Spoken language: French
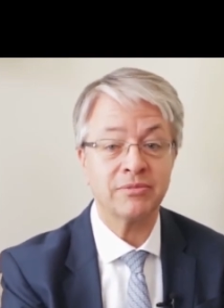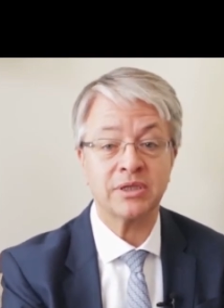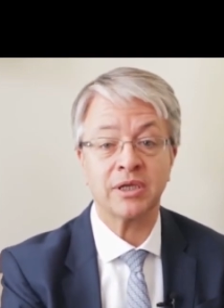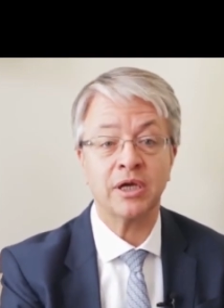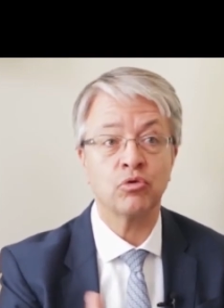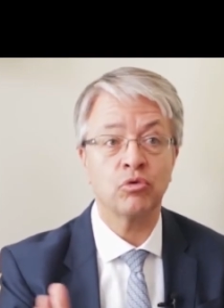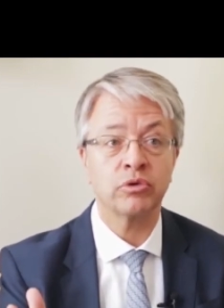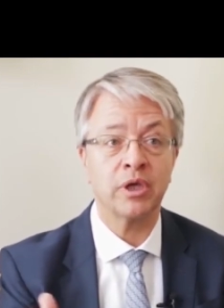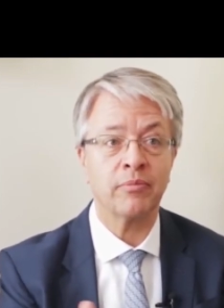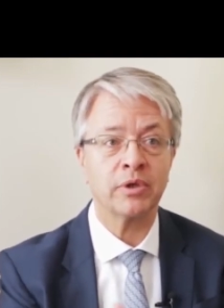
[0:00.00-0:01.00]
C'est un travail de
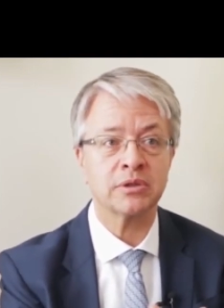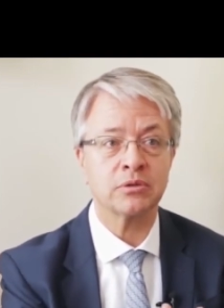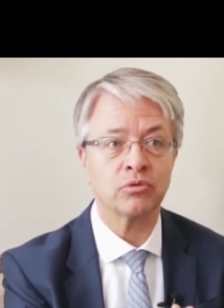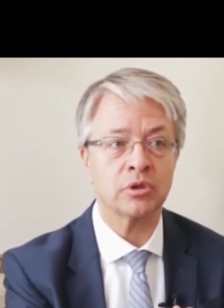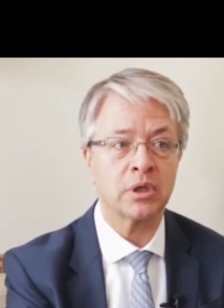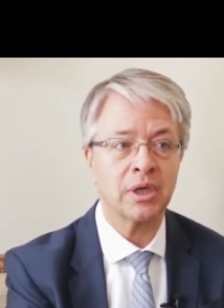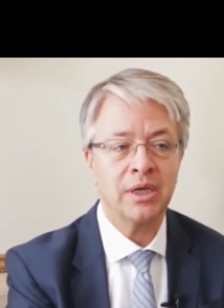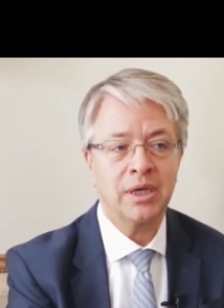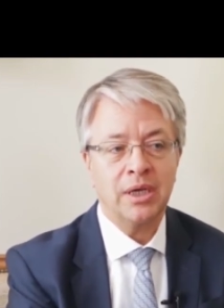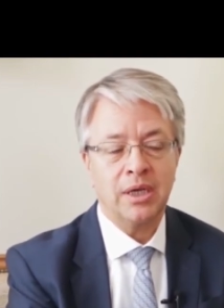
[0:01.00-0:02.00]
long terme. Hein. Ce sont des,
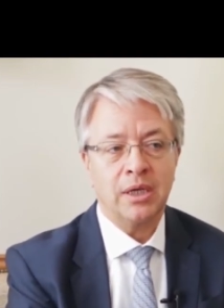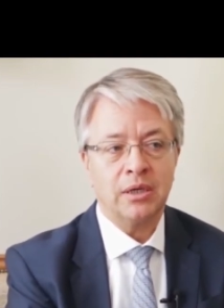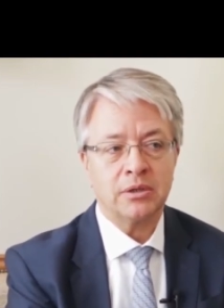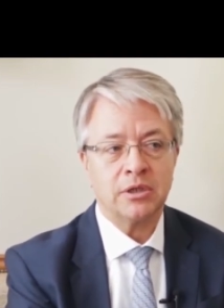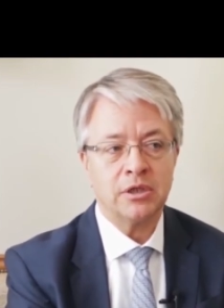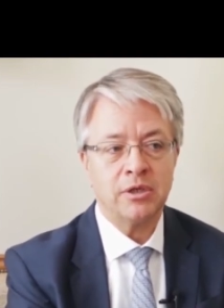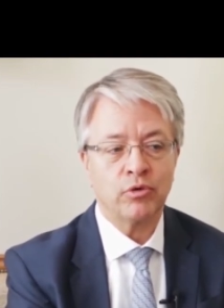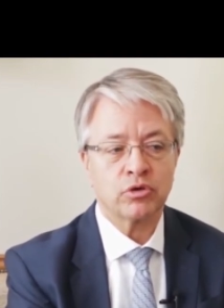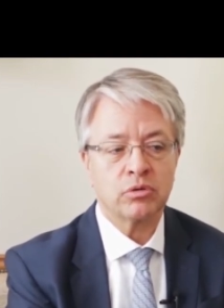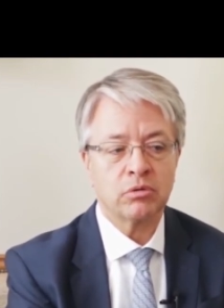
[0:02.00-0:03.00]
c'est une
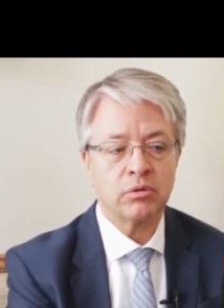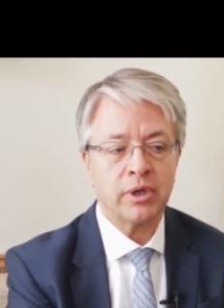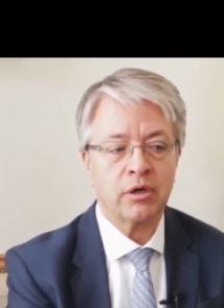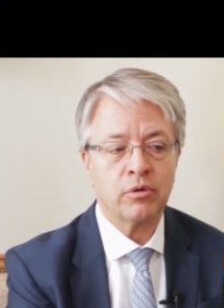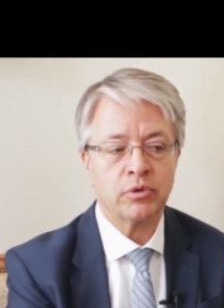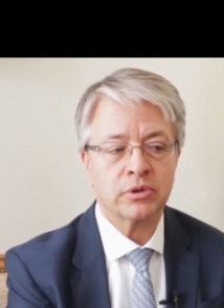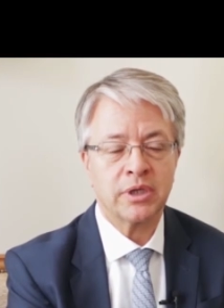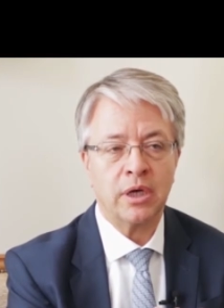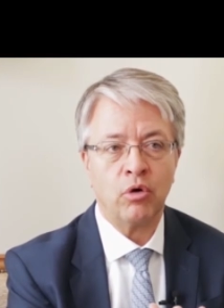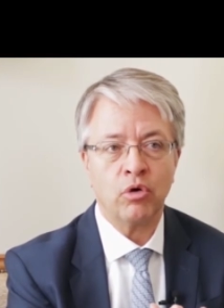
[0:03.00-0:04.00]
dimension qu'on a
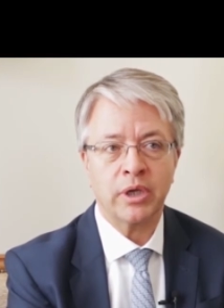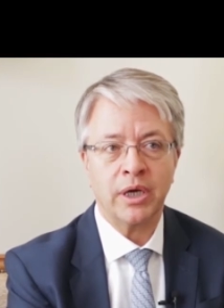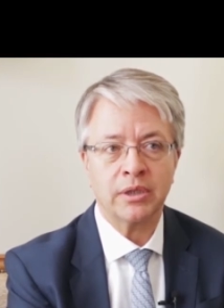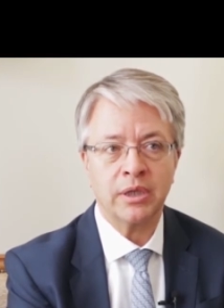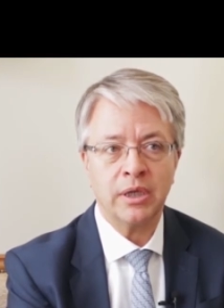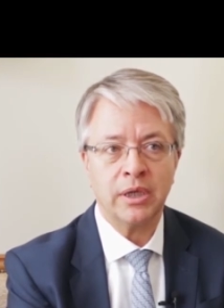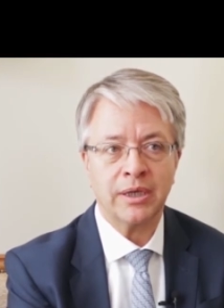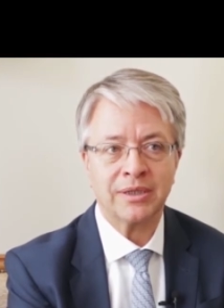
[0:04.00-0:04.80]
commencé à regarder,